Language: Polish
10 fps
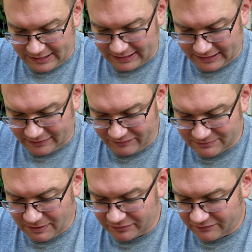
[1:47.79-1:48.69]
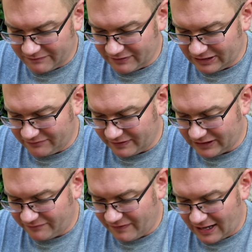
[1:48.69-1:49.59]
E, więc mam dwie, dwie,
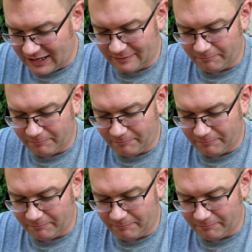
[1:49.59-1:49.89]
dwa